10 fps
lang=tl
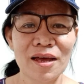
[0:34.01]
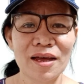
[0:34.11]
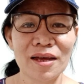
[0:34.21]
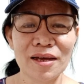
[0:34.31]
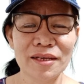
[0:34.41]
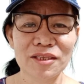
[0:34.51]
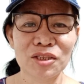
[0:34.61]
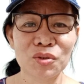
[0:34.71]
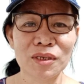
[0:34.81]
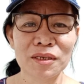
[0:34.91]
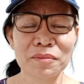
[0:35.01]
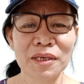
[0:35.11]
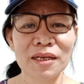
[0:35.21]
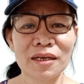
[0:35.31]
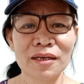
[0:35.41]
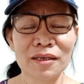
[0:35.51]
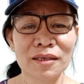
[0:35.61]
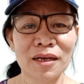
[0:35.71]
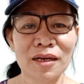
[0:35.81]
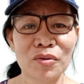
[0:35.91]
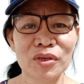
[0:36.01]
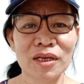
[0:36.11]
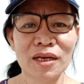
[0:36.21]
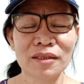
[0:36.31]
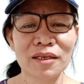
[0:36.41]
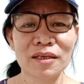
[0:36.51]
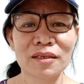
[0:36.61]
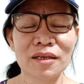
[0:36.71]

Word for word: At ito na naman ang gagawin natin,